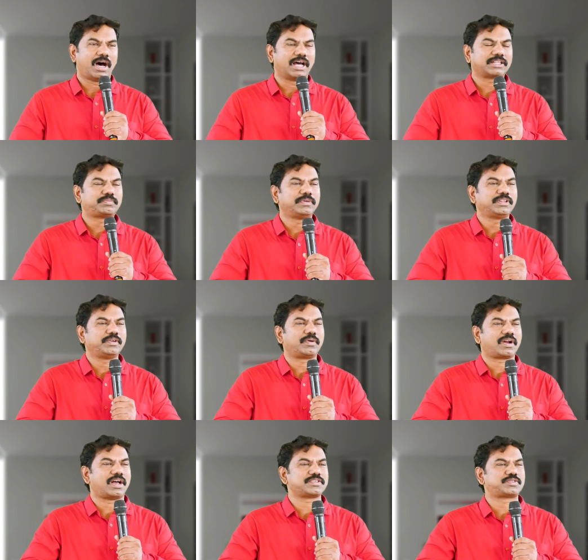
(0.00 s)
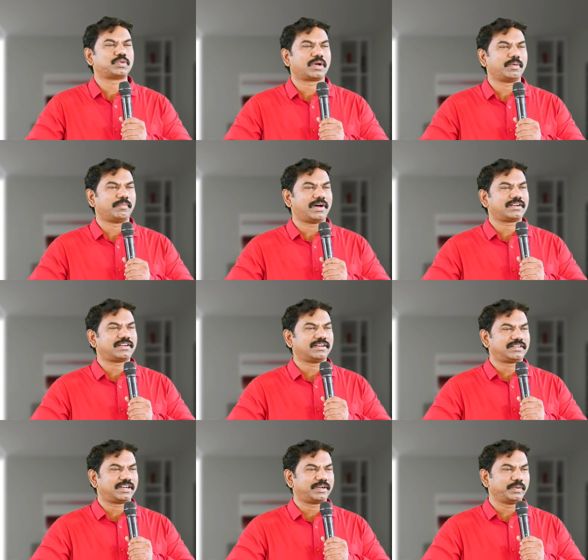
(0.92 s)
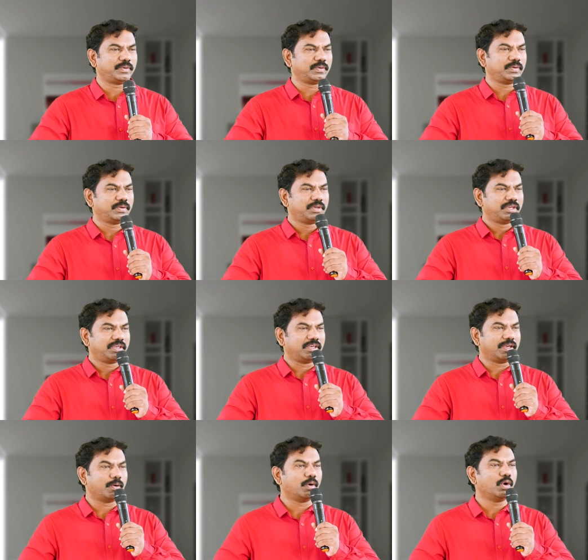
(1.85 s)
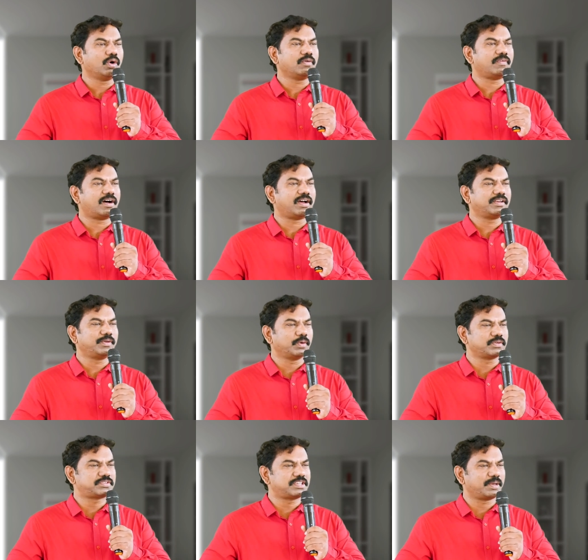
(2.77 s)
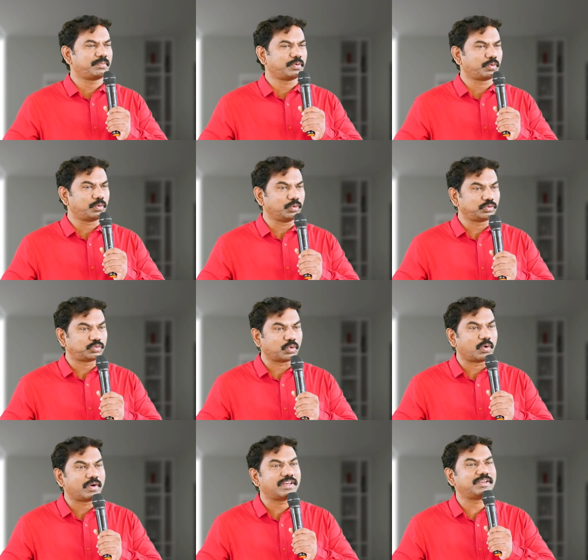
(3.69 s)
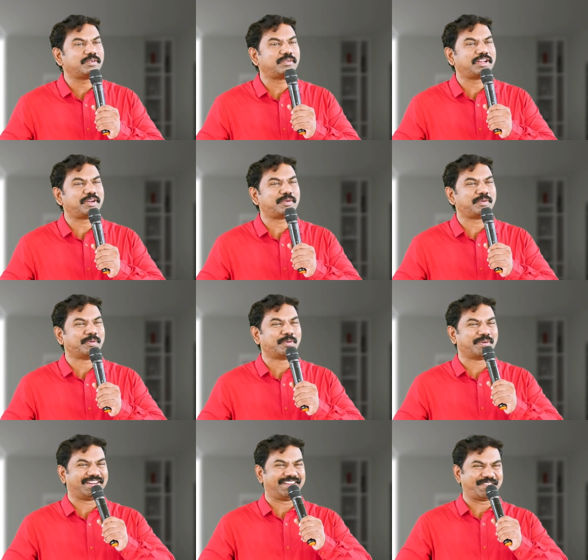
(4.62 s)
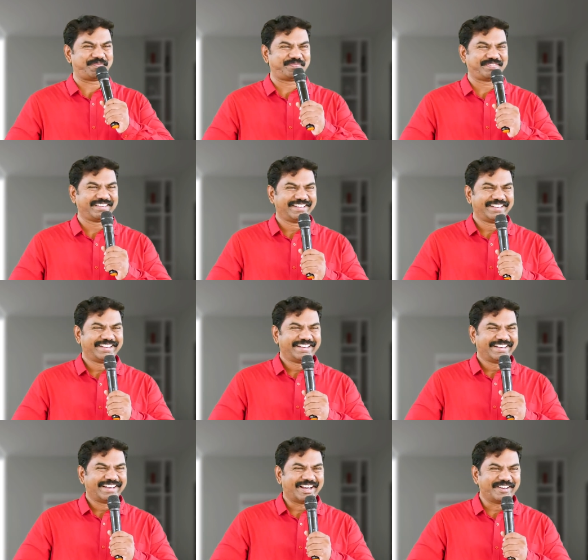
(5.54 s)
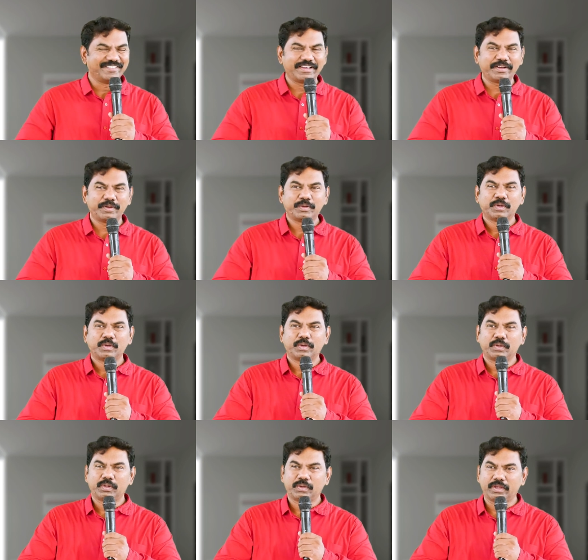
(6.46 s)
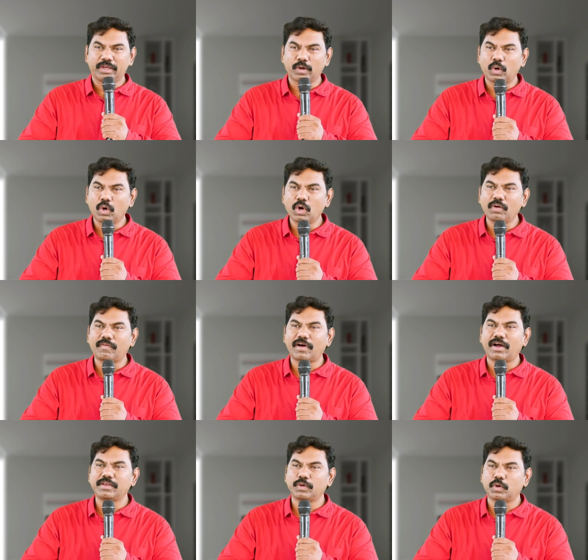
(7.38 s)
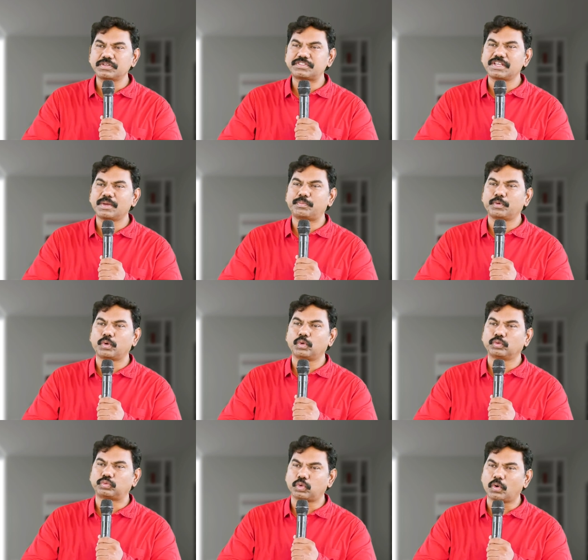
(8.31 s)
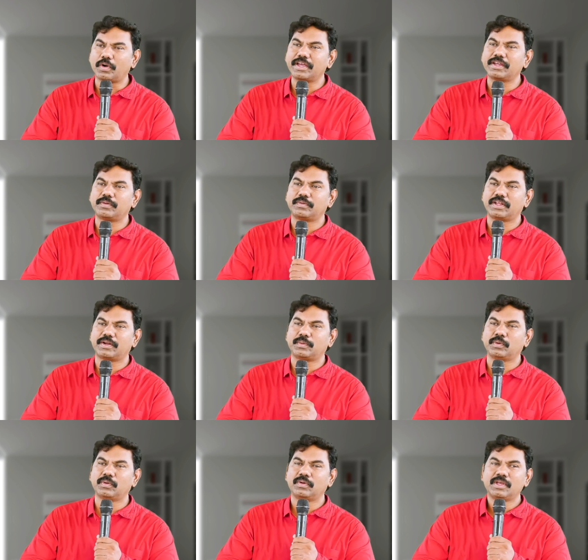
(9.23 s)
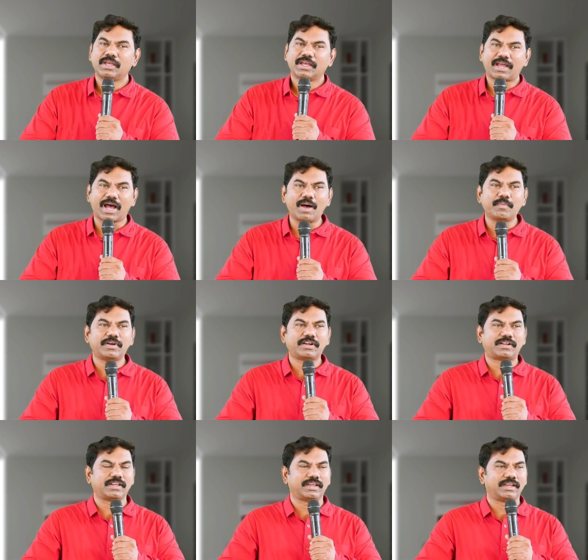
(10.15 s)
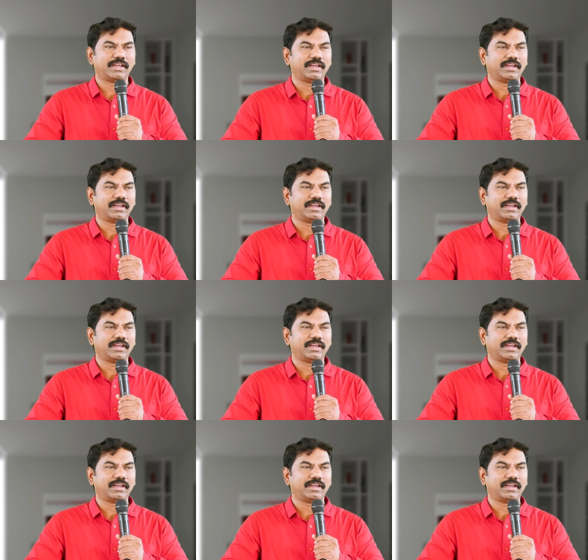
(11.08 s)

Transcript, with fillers: ఆత్మదేవుడు రాస్తూ ఒక మాట అంటాడు యహోవా యోసేపుకు తోడై ఉండెను అని ఆమెన్ యహోవా యోసేపుకు తోడై ఉండెను కాబట్టి